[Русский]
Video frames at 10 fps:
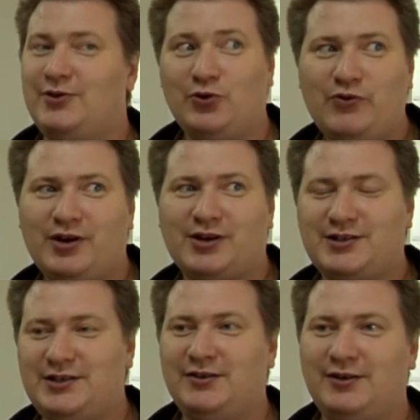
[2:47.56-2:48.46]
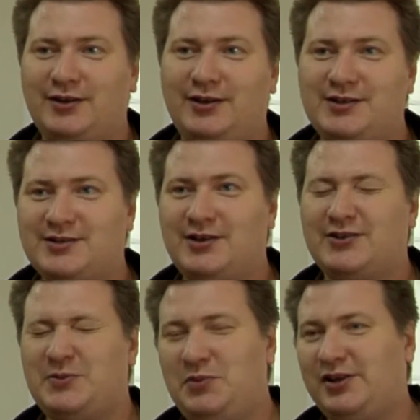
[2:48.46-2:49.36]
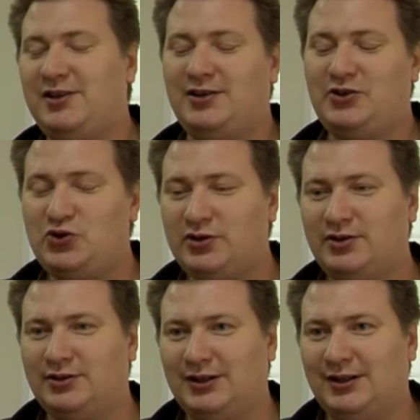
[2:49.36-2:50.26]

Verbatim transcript: новое, красивое. Есть, конечно, мелкие недочеты,